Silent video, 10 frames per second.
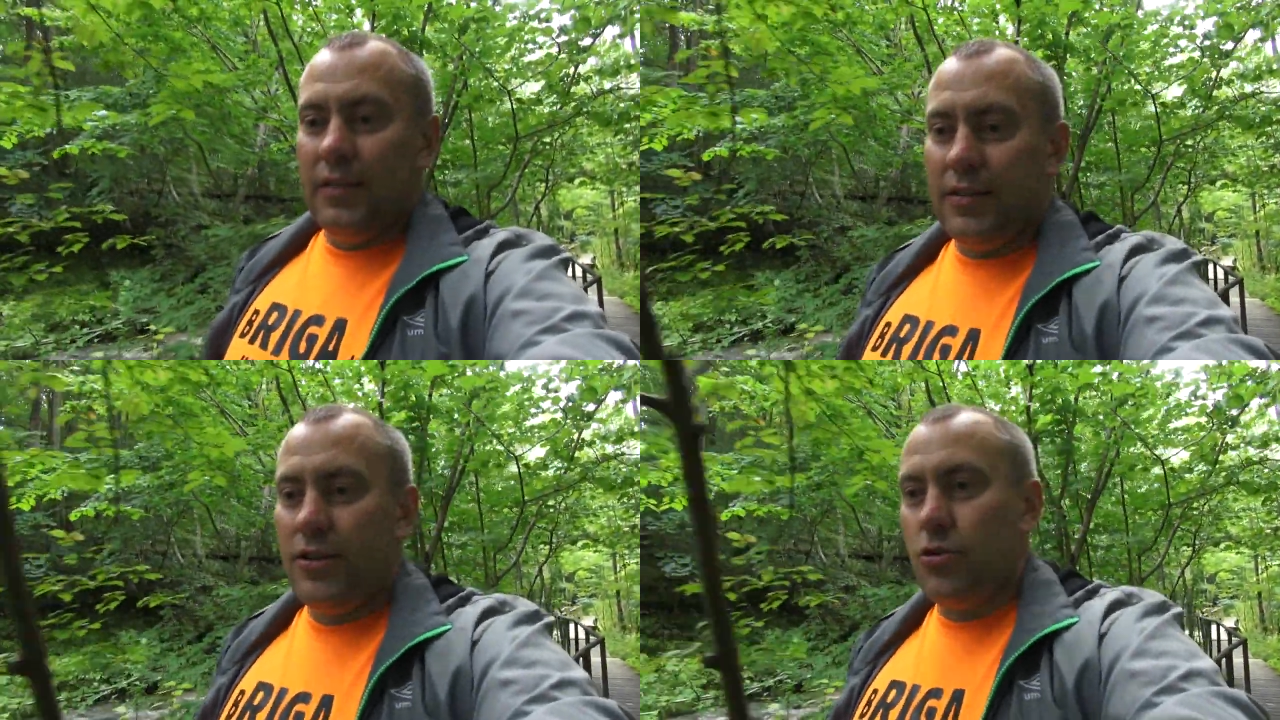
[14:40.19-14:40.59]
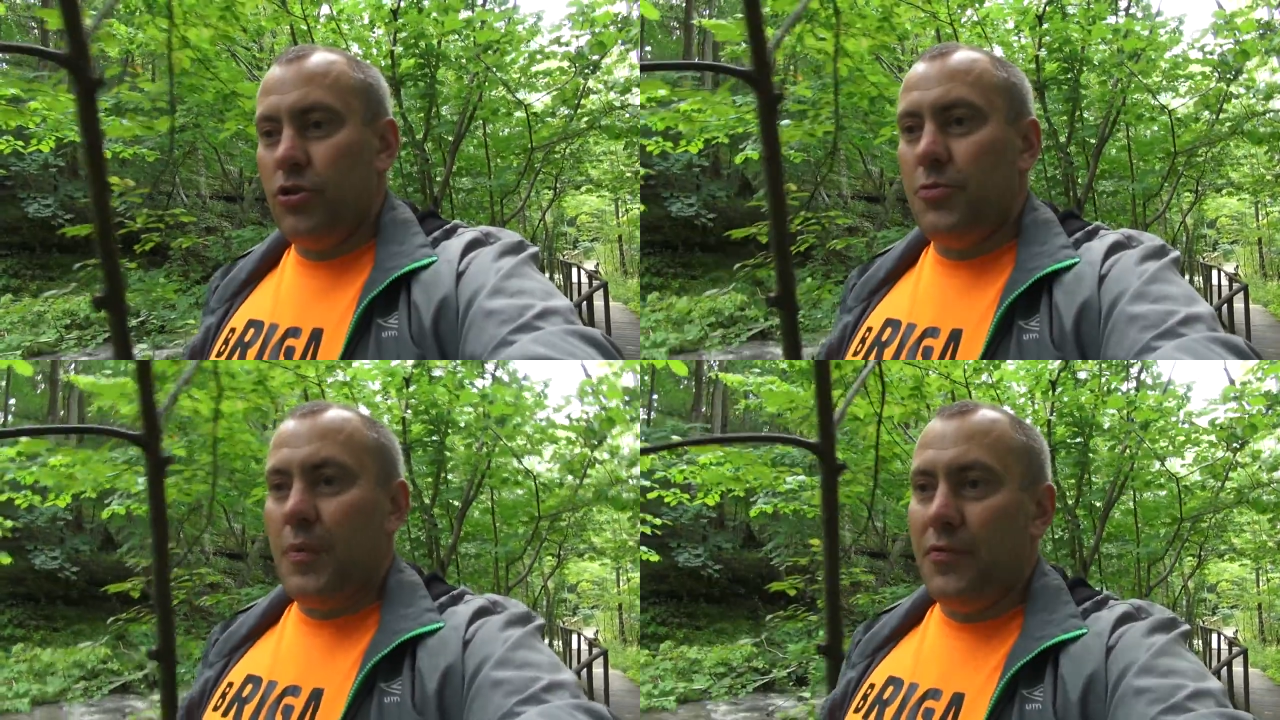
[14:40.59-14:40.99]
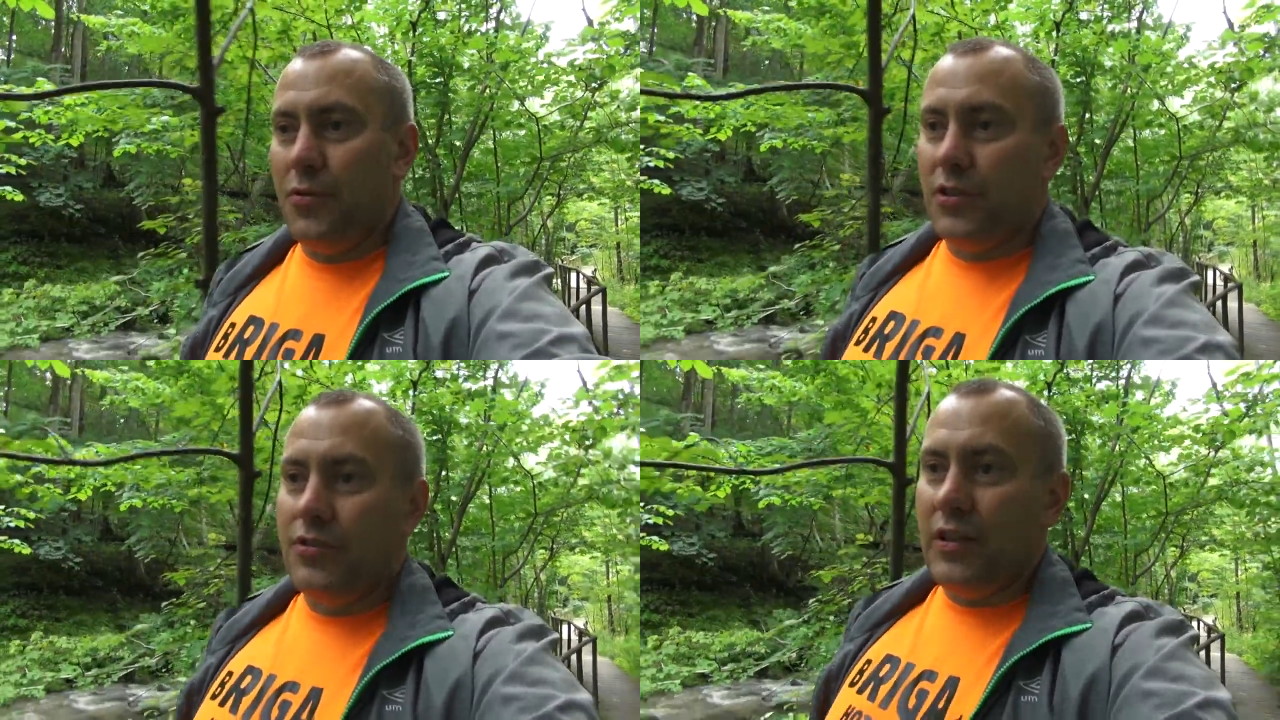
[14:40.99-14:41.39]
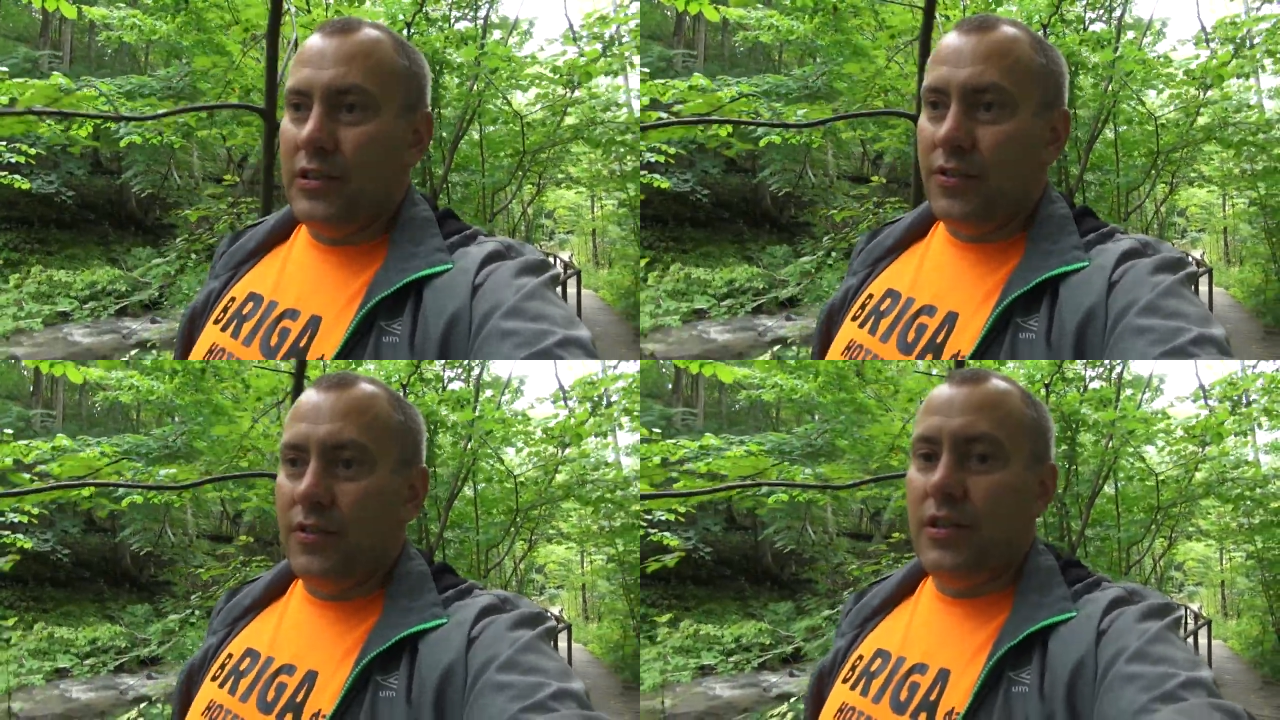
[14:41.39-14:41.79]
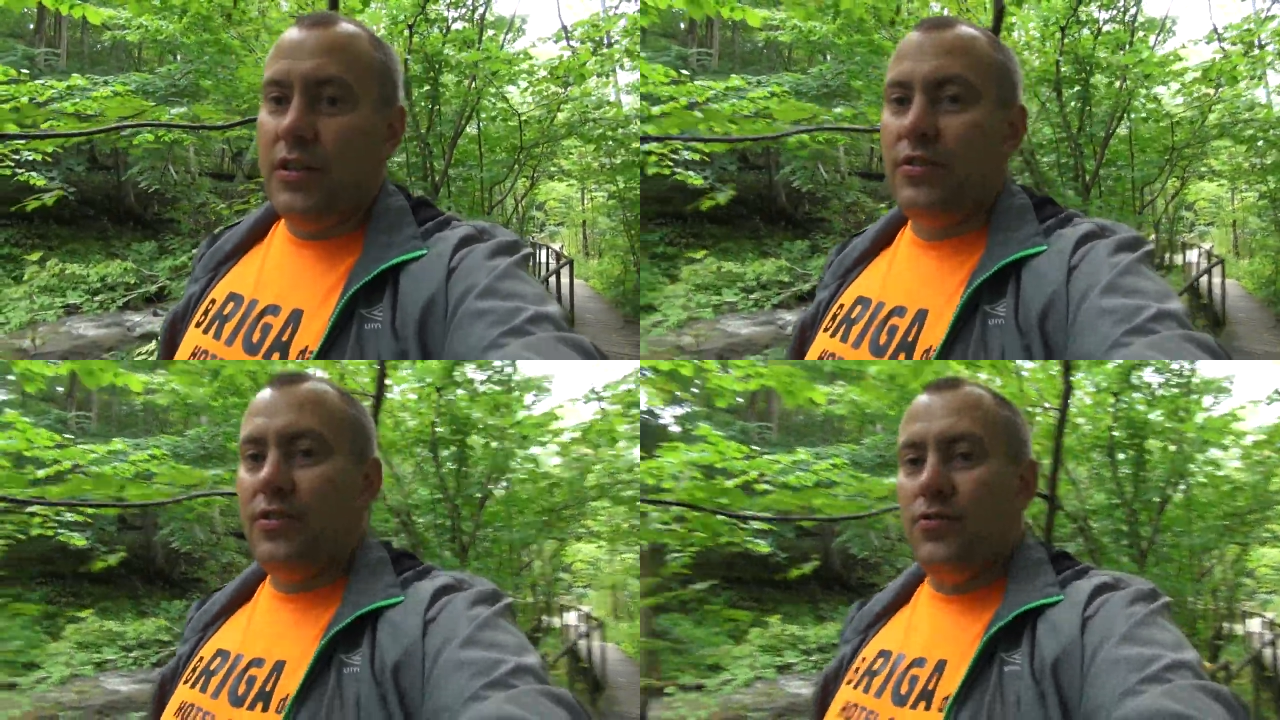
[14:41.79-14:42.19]
Сказать, что здесь прям все заасфальтировано,
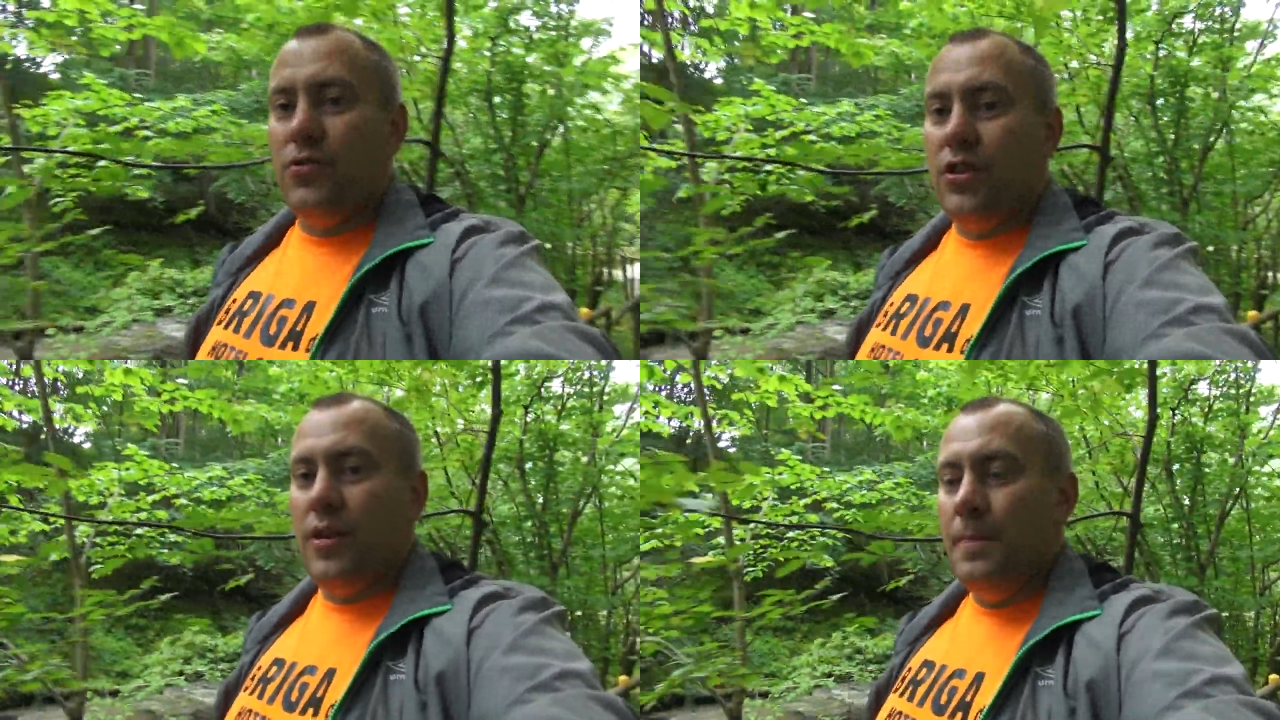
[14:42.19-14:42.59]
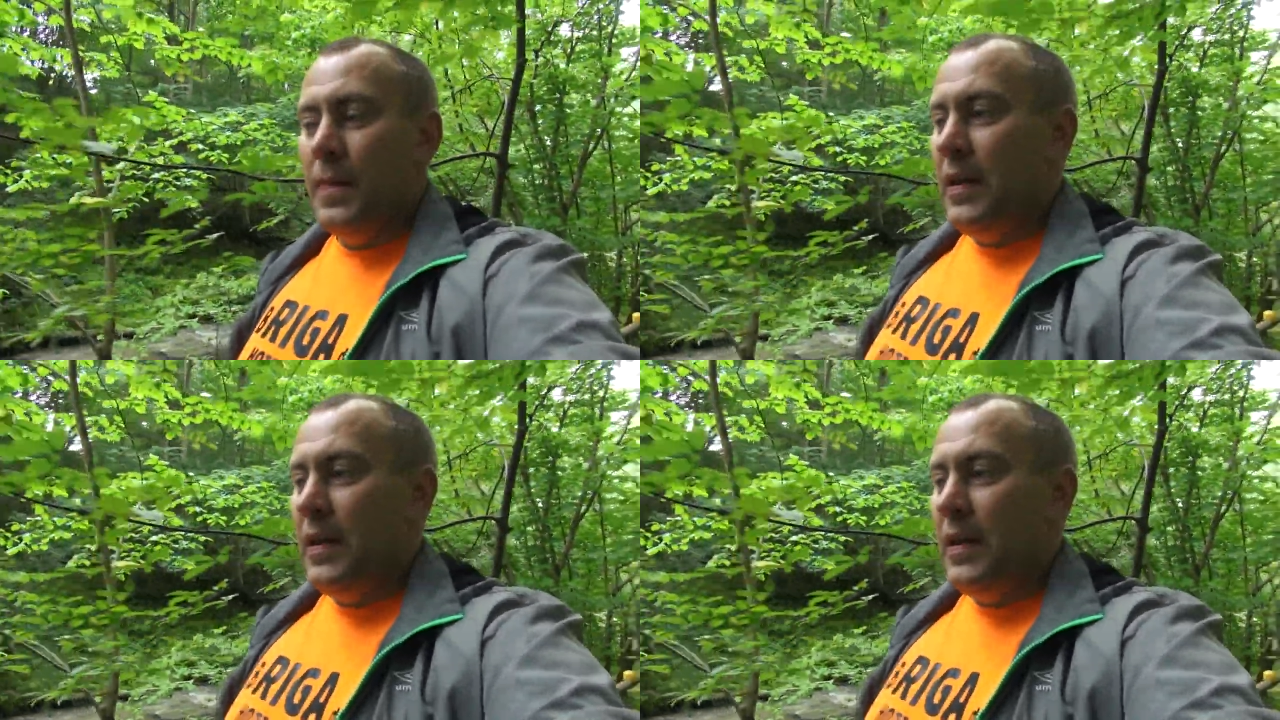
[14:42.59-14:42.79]
нет, здесь все-таки